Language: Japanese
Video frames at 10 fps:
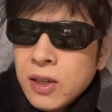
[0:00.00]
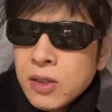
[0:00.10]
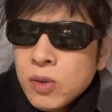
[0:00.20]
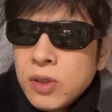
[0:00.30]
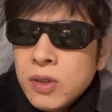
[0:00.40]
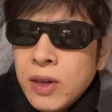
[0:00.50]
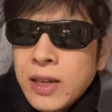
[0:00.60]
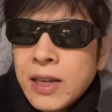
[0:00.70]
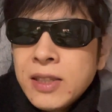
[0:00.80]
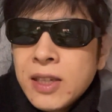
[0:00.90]
そっちのね、
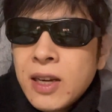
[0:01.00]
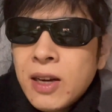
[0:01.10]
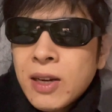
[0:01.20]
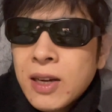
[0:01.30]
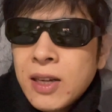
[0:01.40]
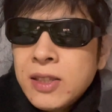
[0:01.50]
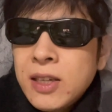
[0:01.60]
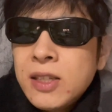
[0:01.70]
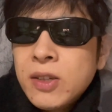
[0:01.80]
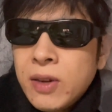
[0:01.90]
やんちゃな感じ
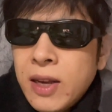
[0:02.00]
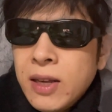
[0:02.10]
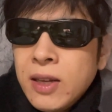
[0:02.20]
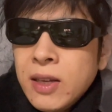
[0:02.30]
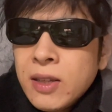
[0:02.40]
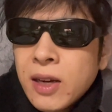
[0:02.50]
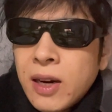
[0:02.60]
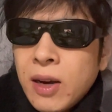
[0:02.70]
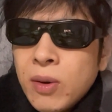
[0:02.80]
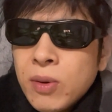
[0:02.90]
ですよね。だか
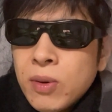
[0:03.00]
ら、